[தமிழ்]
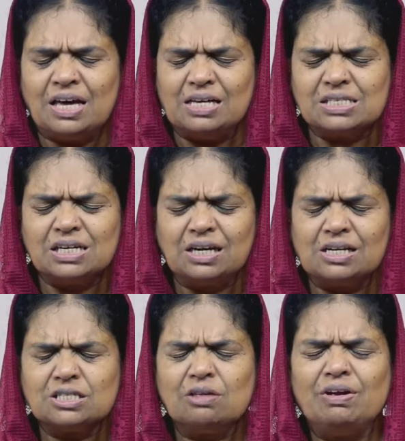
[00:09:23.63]
இயேசு
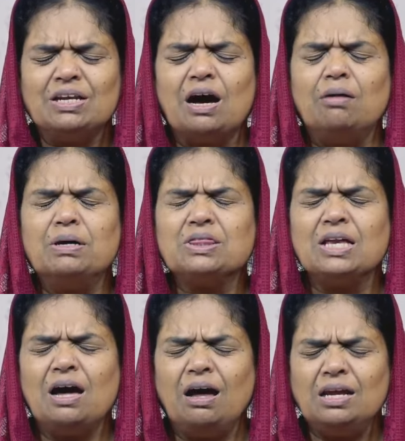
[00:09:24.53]
கிறிஸ்துவின்
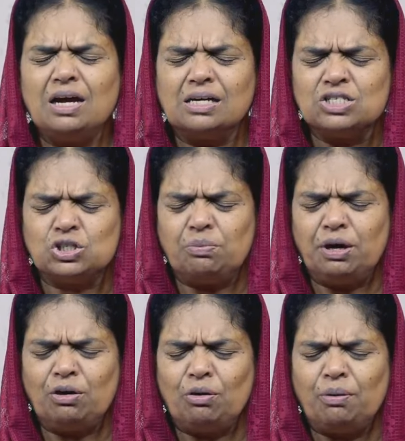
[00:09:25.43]
நாமத்தினால நாங்கள்
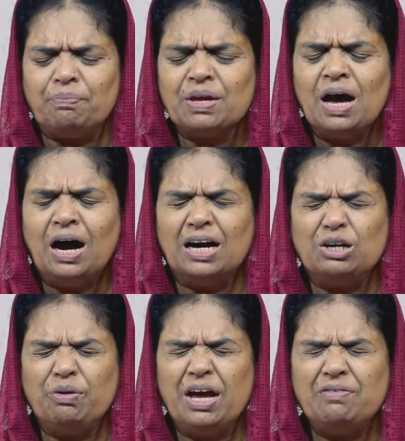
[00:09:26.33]
ஜெபிக்கிறோம்
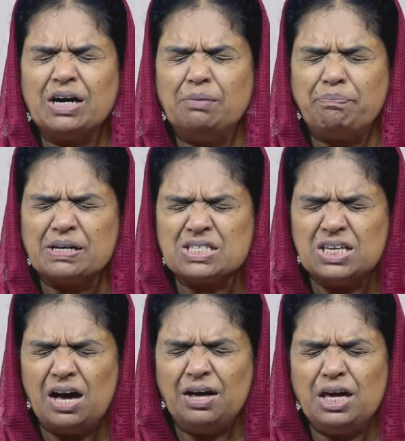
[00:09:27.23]
ஆண்டவரே அவர்கள்
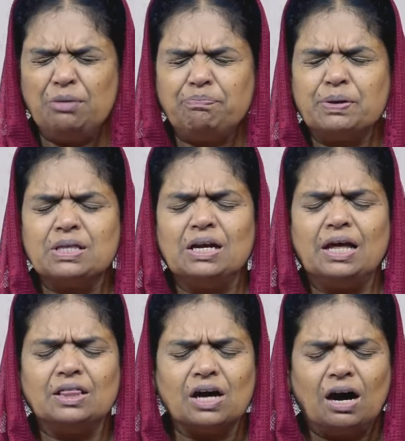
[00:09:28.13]

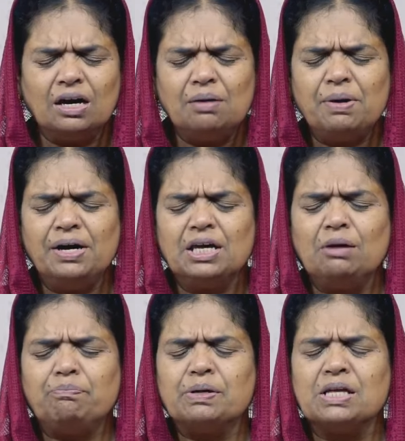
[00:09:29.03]
பசியாயிருப்பதில்லை
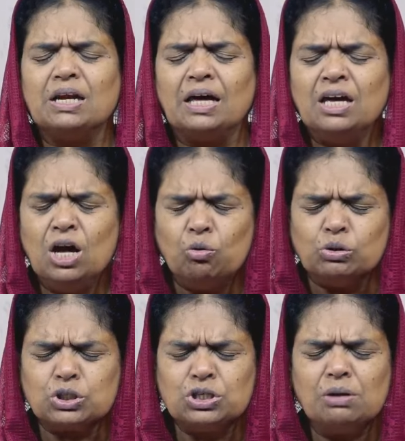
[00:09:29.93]
தாகமாயிருப்பதில்லை
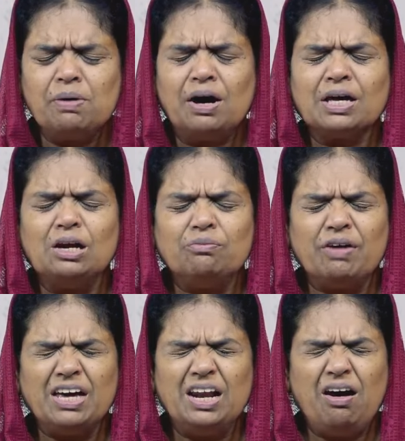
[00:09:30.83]
உஷ்ணமாகிலும்
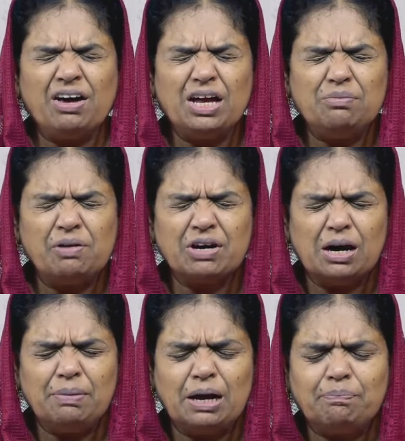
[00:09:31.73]
வெயிலாகிலும்
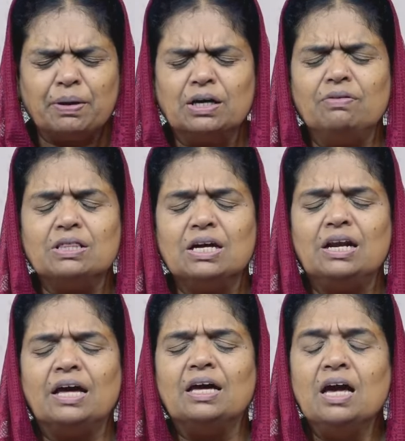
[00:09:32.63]
அவர்கள் மேல்
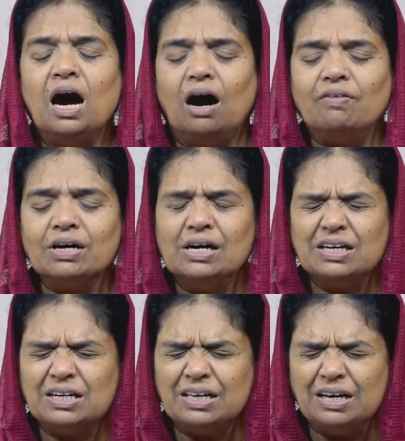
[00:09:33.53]
படுவதில்லை
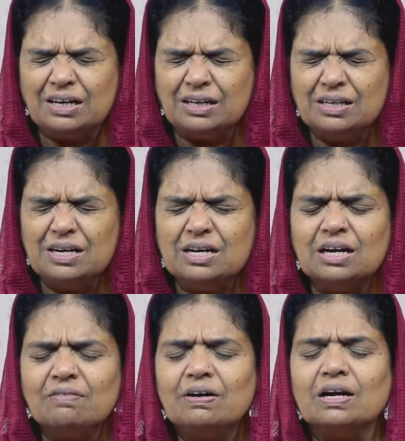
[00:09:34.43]
அவர்களுக்கு
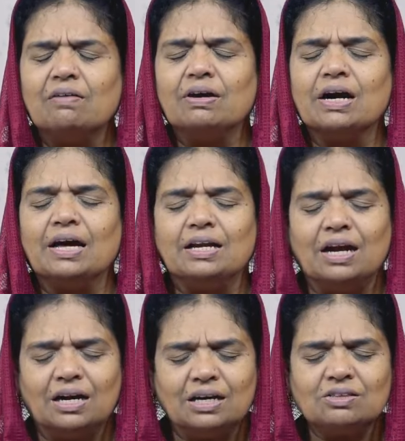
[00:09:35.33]
இறங்குகிறவர் அவர்களை
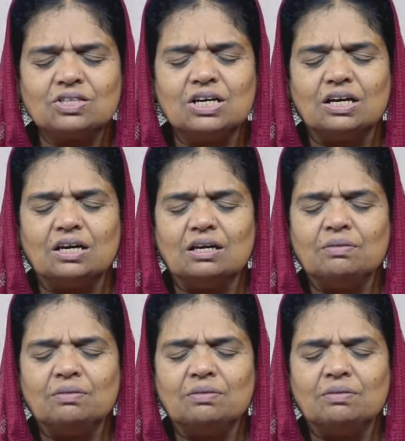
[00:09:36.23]
நடத்தி